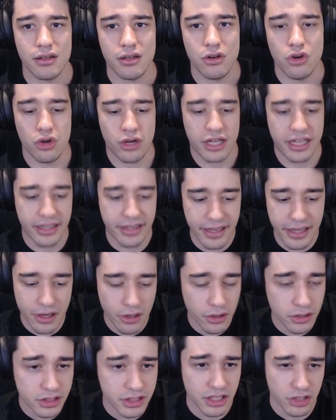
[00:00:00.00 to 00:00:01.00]
Lo que
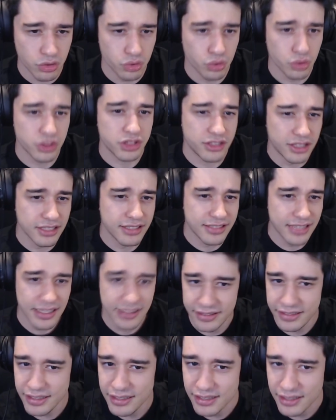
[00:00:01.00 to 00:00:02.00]
quiero es que tú estés
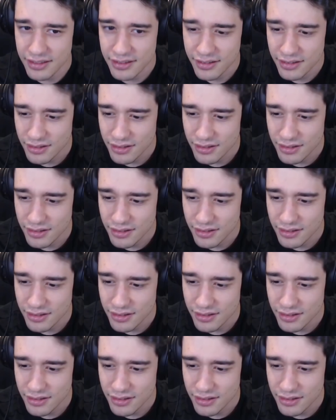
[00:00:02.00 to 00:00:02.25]
al día.